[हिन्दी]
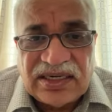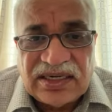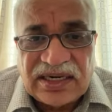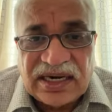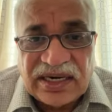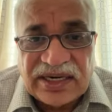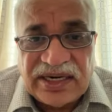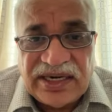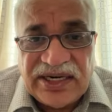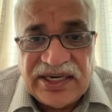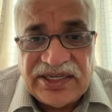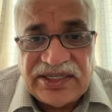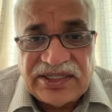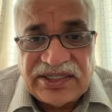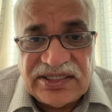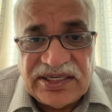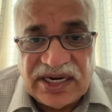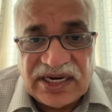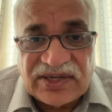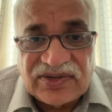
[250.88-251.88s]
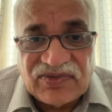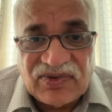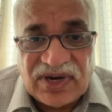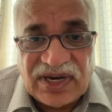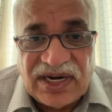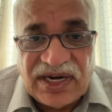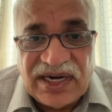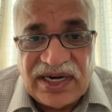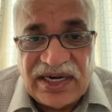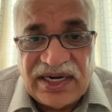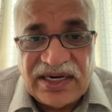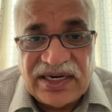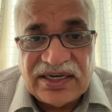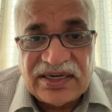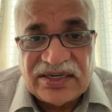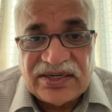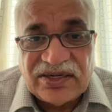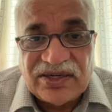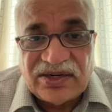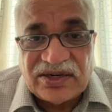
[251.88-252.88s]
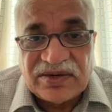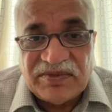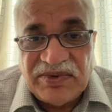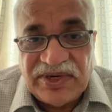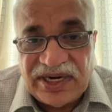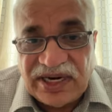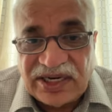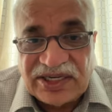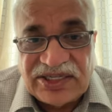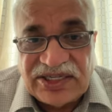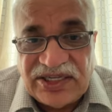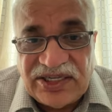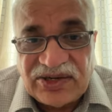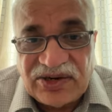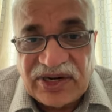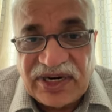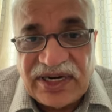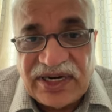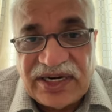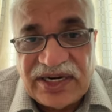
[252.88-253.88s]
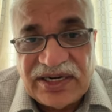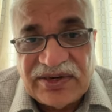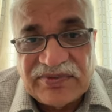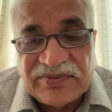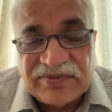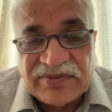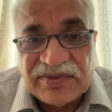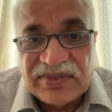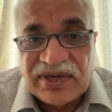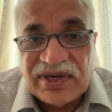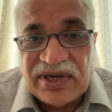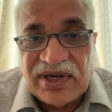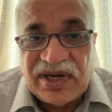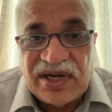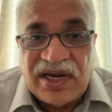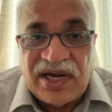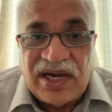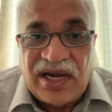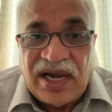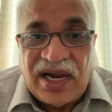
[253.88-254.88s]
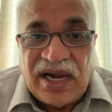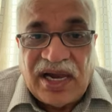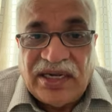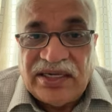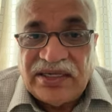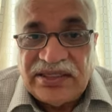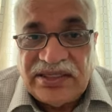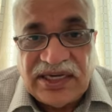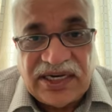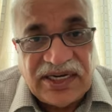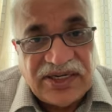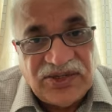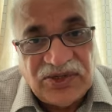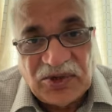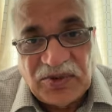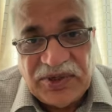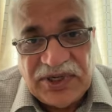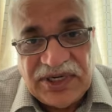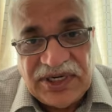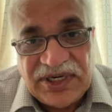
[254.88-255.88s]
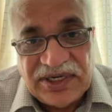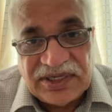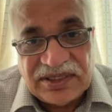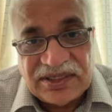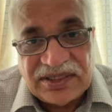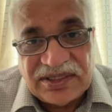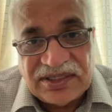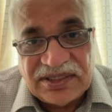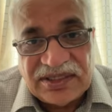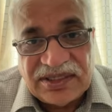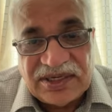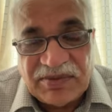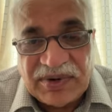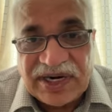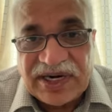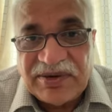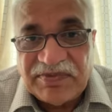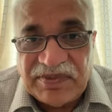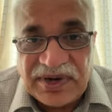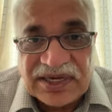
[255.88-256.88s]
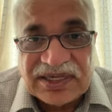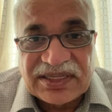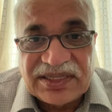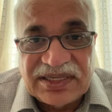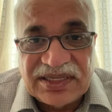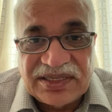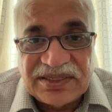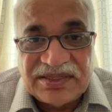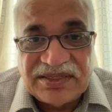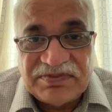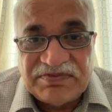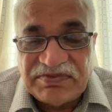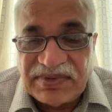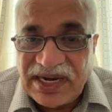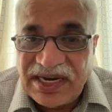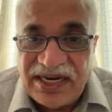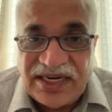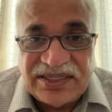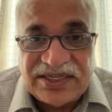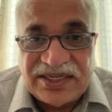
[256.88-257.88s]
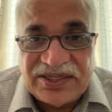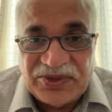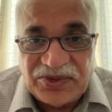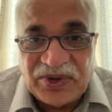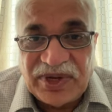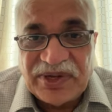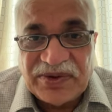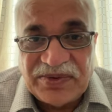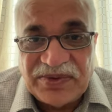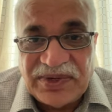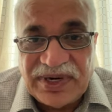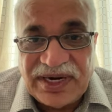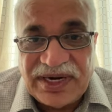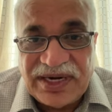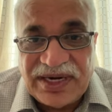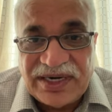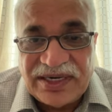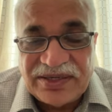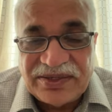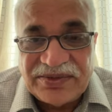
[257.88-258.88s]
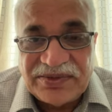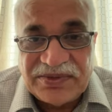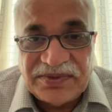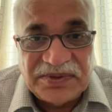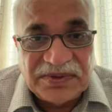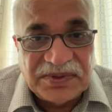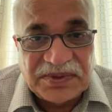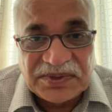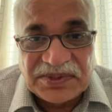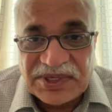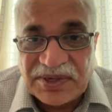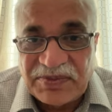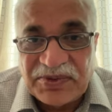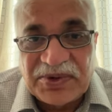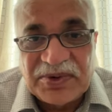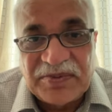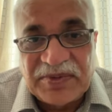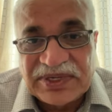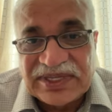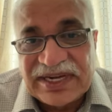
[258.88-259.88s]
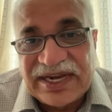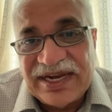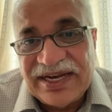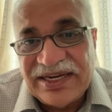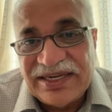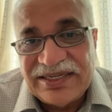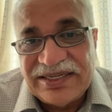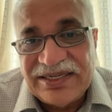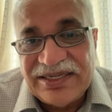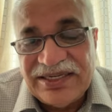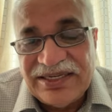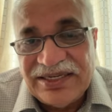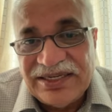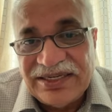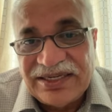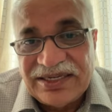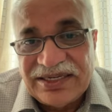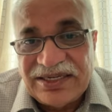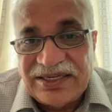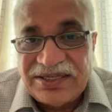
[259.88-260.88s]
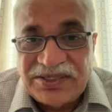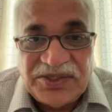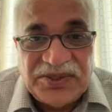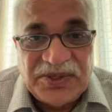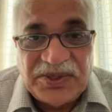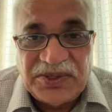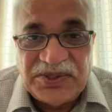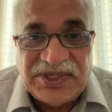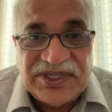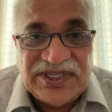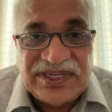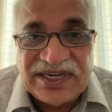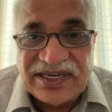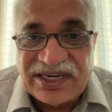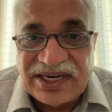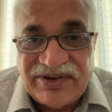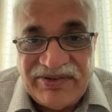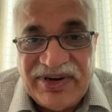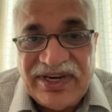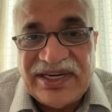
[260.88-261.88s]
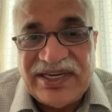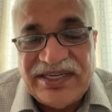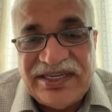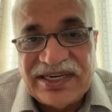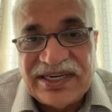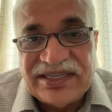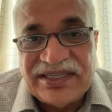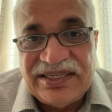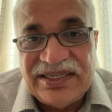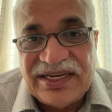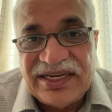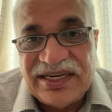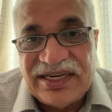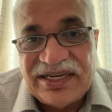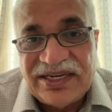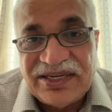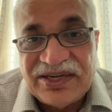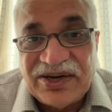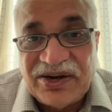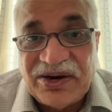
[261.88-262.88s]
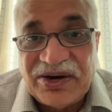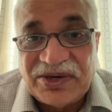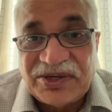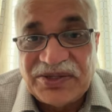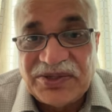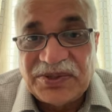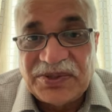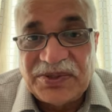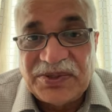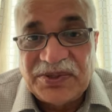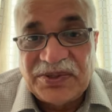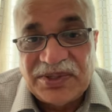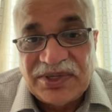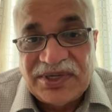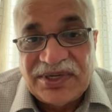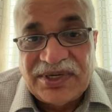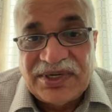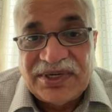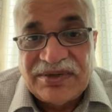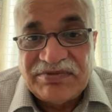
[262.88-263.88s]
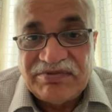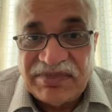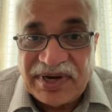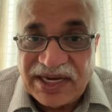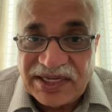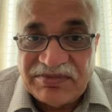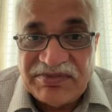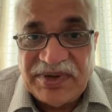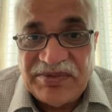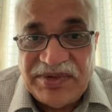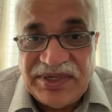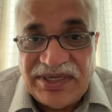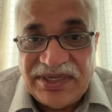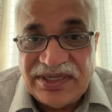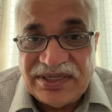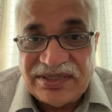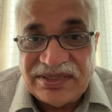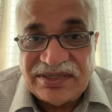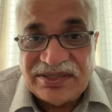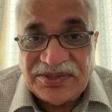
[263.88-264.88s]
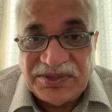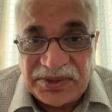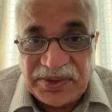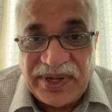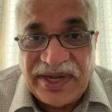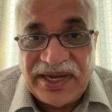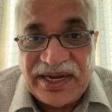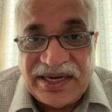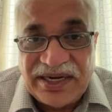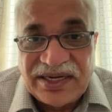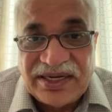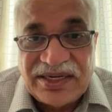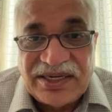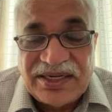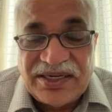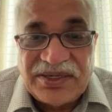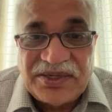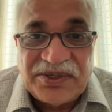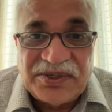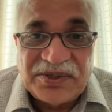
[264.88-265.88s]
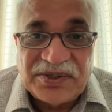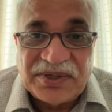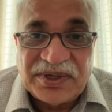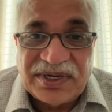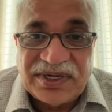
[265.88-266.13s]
राकेश जायसवाल हैं और मीनाक्षी रॉय हैं देखिए जो भी हमारे भक्त पहले से जुड़े हुए हैं उनको सबको पता है कि जो जो चीज़ें कन्वे की जाती हैं और जो बाद में भी जुड़े हैं तो